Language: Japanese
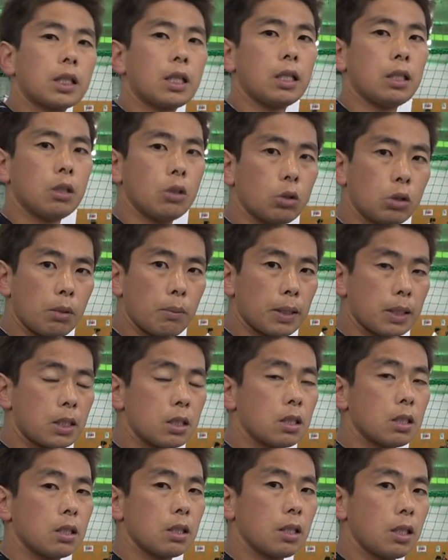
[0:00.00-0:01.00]
かり乗ってま
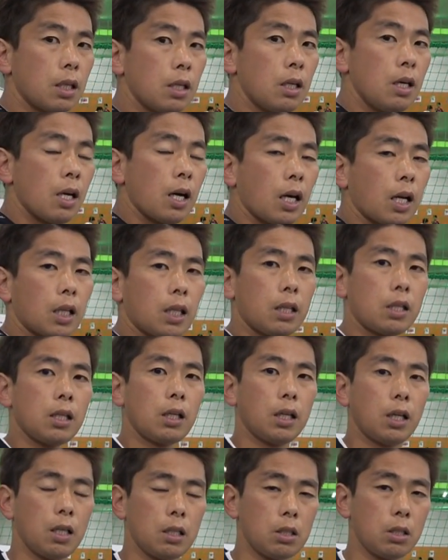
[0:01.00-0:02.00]
すね体開
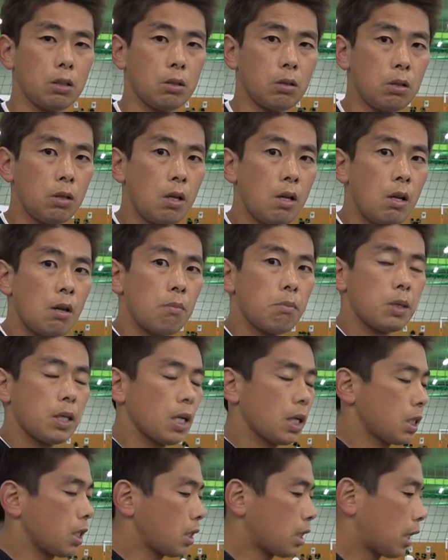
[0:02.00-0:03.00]
き早いですよ右
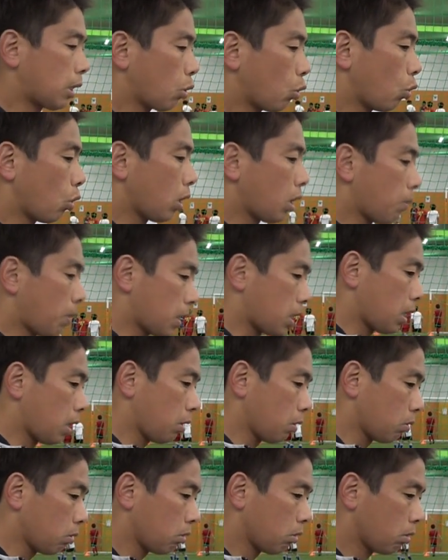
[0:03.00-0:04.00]
足ちゃんと乗れてません
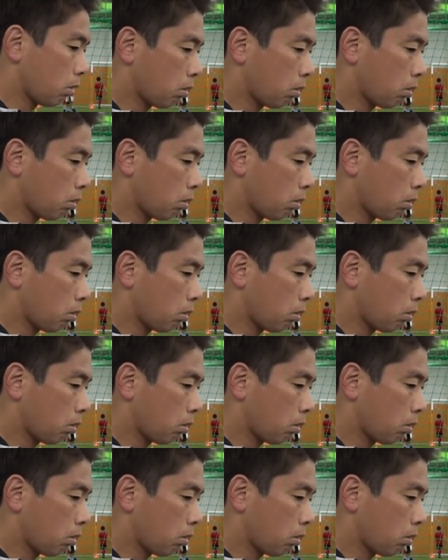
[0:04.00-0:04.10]
よ